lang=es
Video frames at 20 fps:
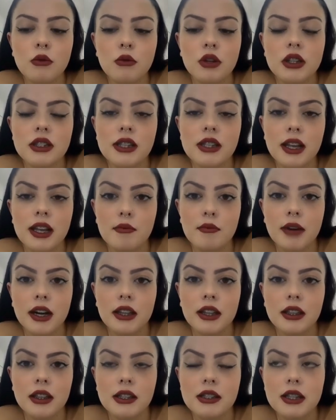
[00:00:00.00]
Llevo desde el
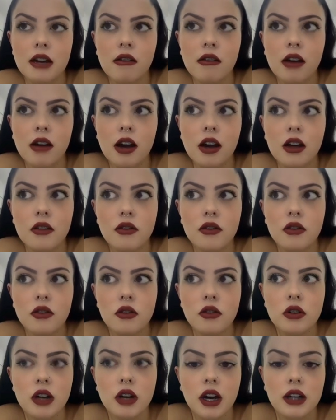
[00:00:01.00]
martes
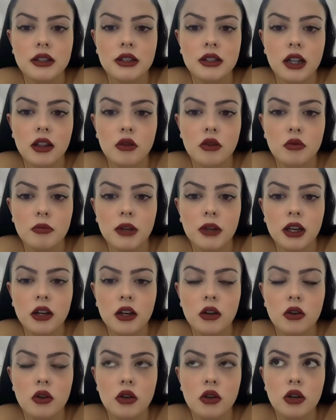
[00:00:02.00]
trabajando hasta el
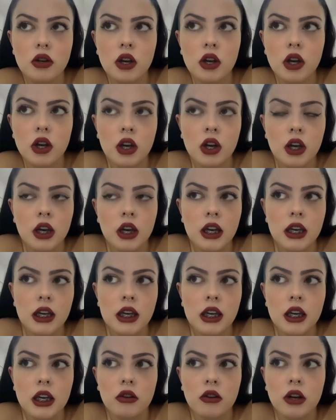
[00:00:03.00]
domingo
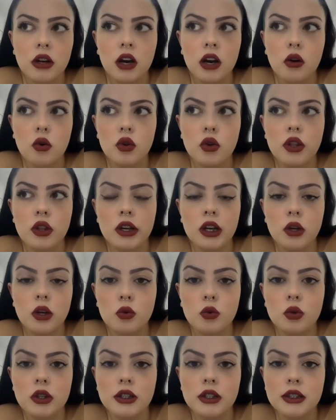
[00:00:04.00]
y ahora hago
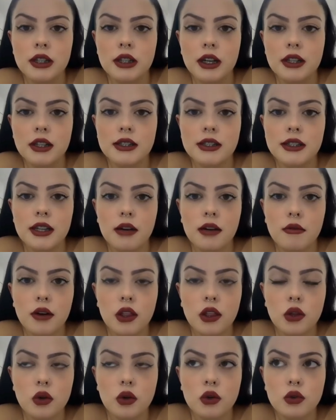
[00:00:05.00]
del lunes al
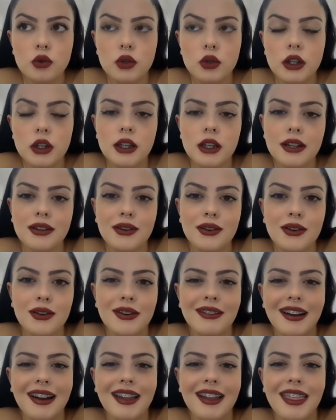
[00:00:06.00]
sábado y ya
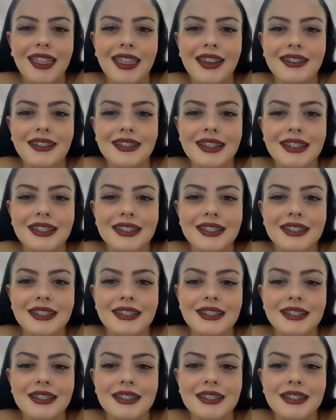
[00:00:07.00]
cojo
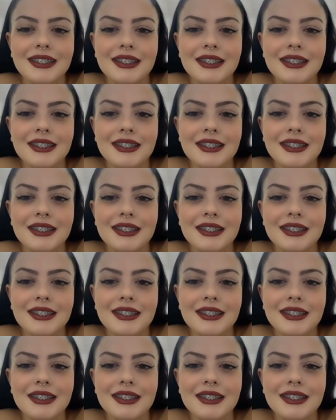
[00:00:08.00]
vacaciones.